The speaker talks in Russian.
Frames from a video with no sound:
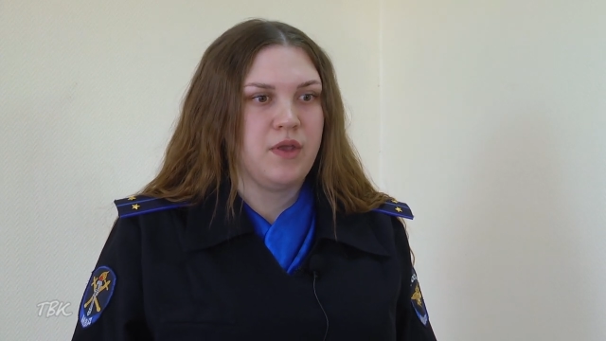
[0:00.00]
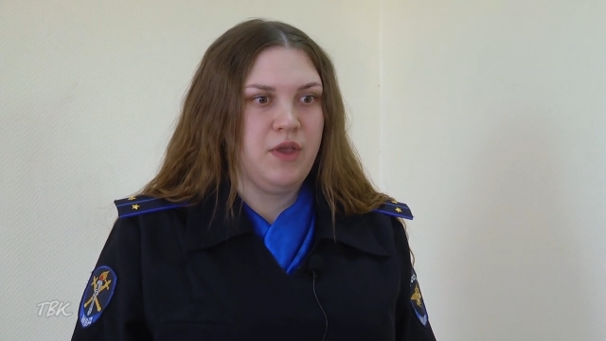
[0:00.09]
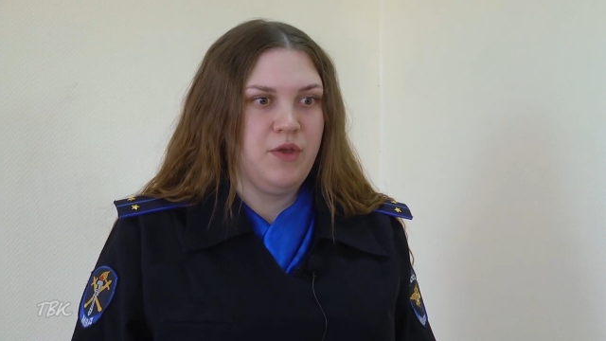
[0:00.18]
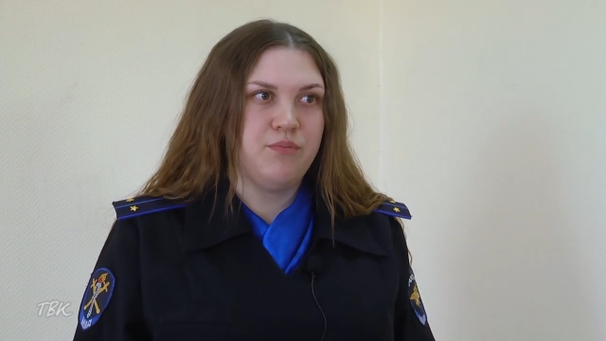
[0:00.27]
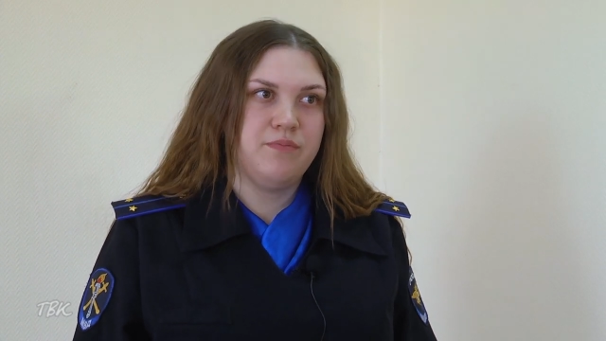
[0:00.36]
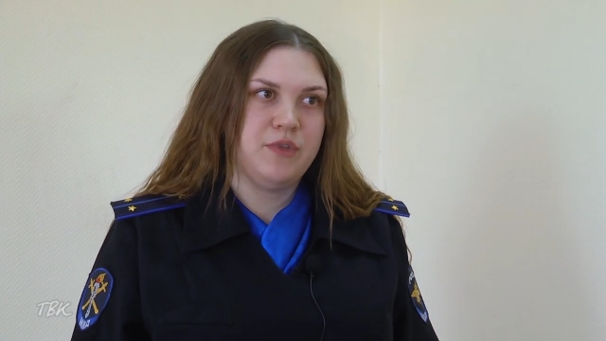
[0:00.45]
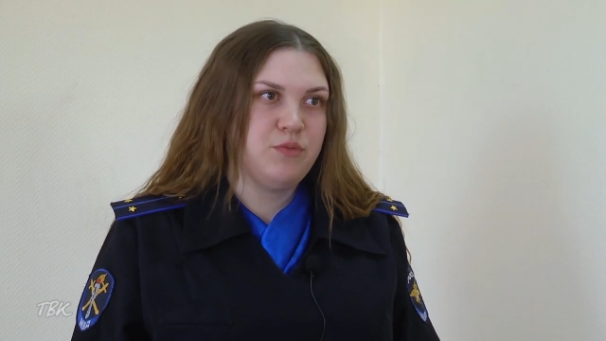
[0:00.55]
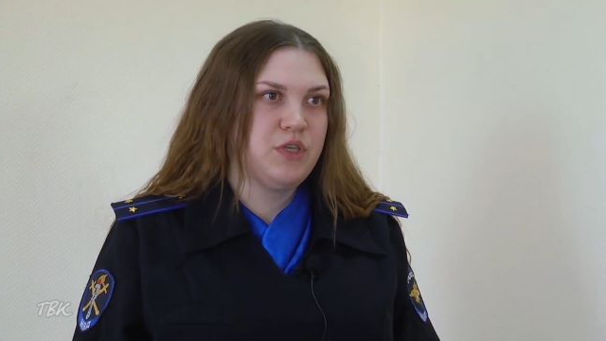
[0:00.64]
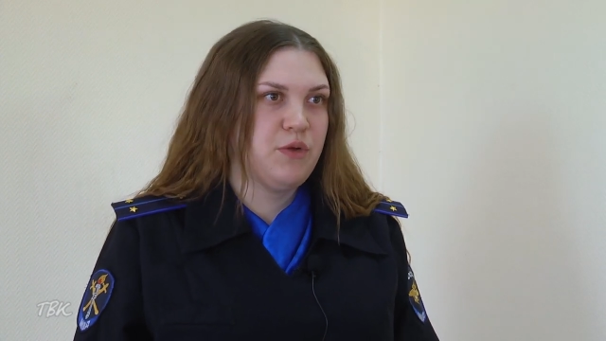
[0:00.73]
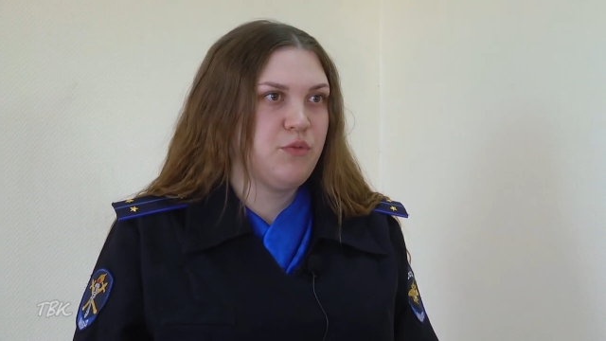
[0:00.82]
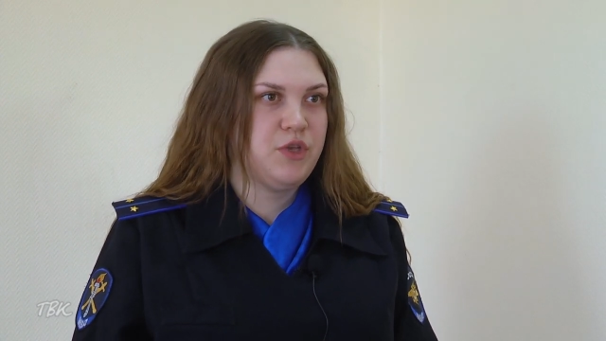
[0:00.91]
и
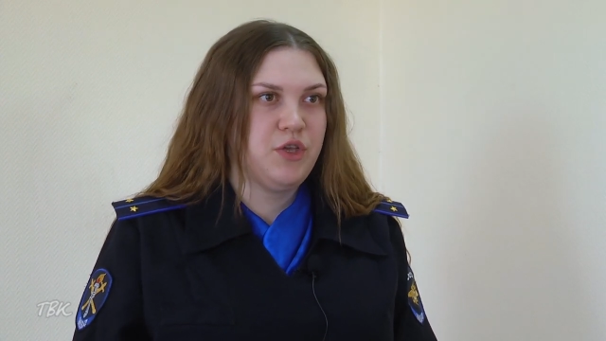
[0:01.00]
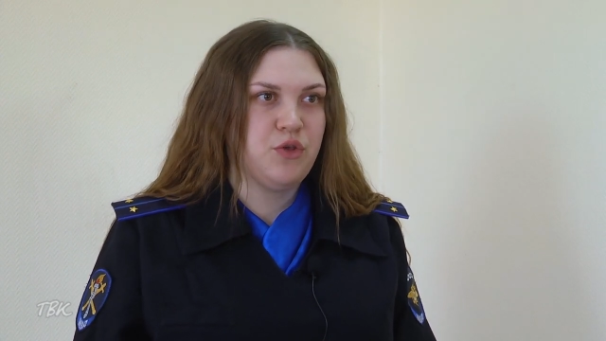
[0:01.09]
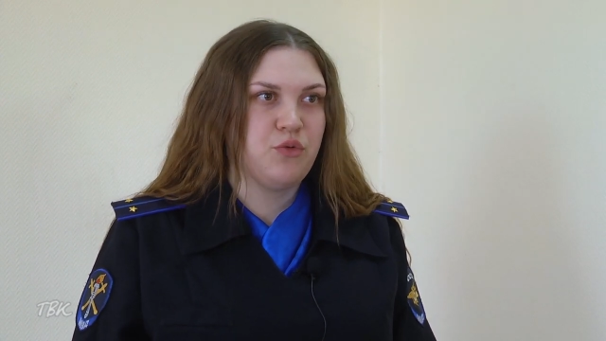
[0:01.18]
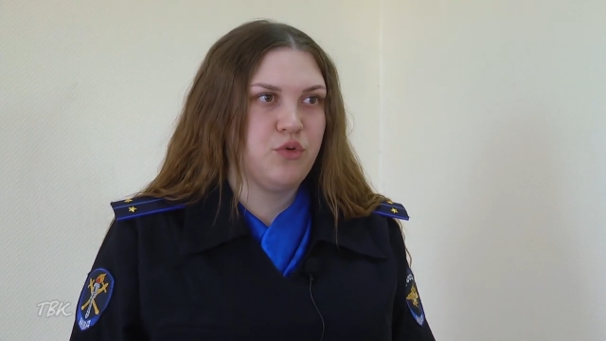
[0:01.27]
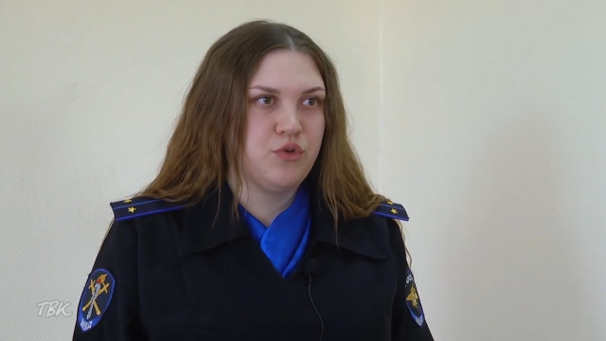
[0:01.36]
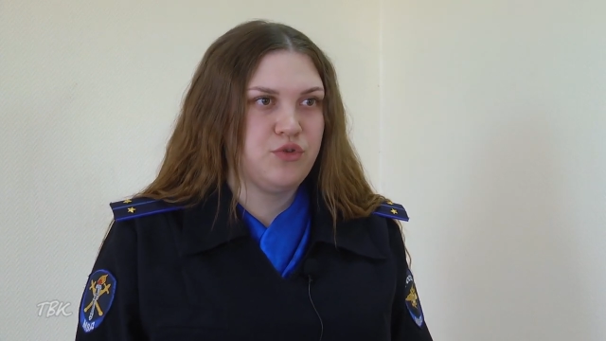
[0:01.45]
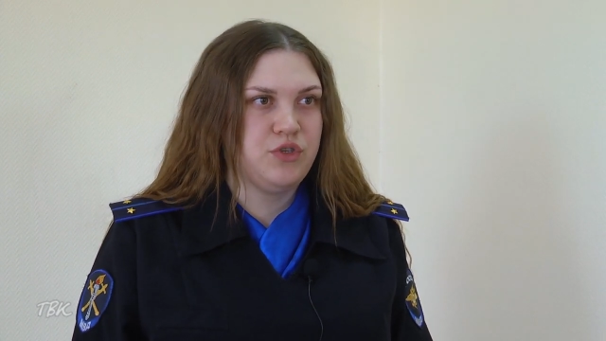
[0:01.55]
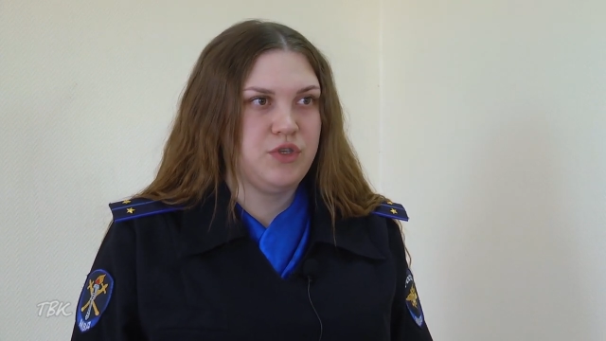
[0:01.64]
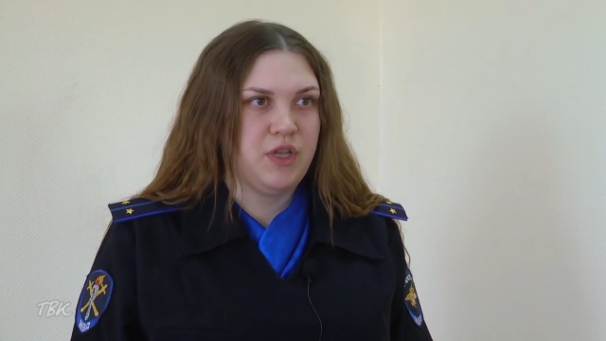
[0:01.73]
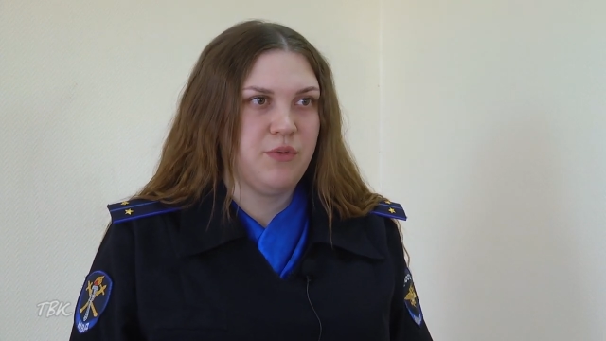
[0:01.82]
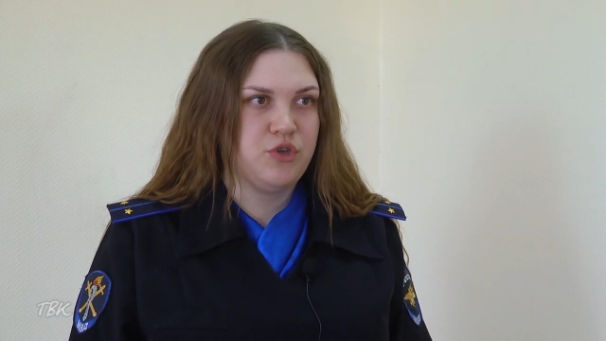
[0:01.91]
тем самым деньги уходят в
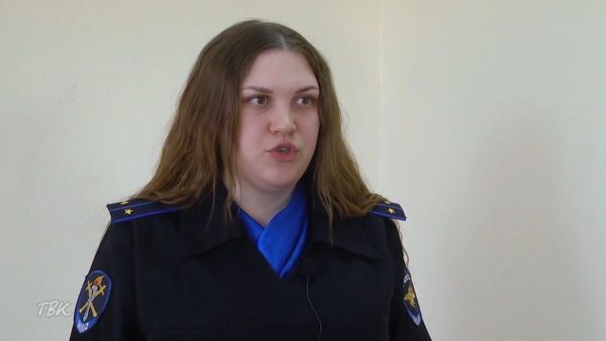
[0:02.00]
счета